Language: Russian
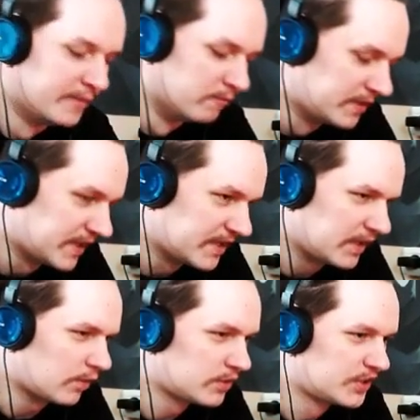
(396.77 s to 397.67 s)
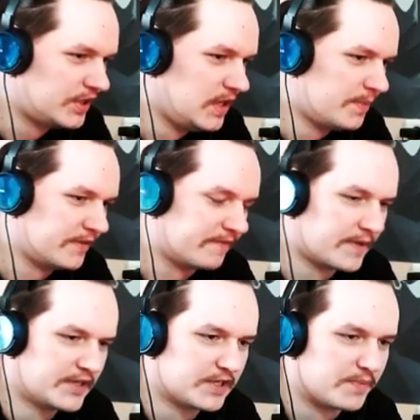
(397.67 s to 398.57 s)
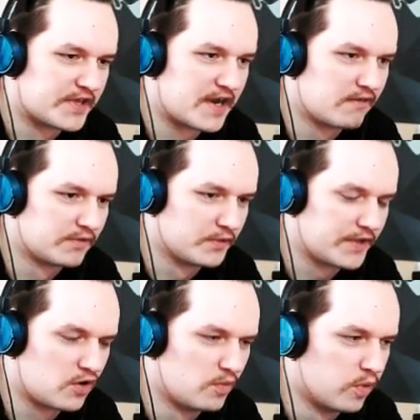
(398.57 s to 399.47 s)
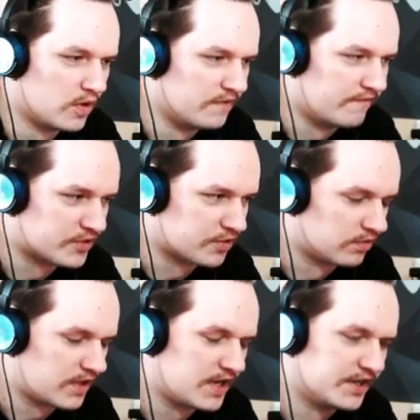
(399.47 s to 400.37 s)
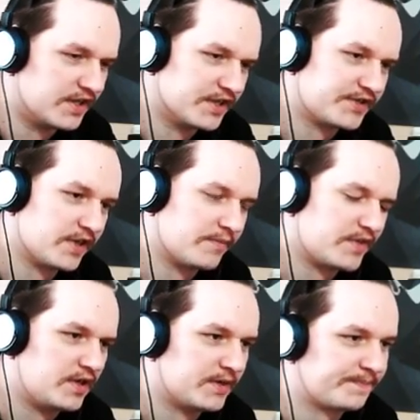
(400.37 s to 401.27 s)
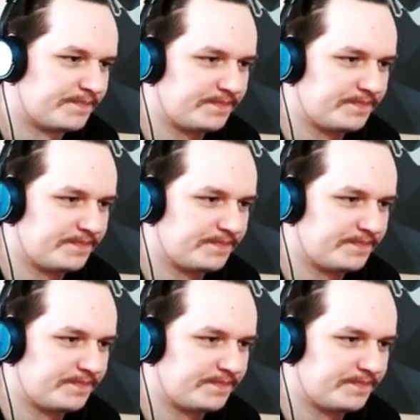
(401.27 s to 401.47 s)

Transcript: Ну вот этот, короче, клип и, в принципе, трек, вот он такой более visual gaming на самом деле.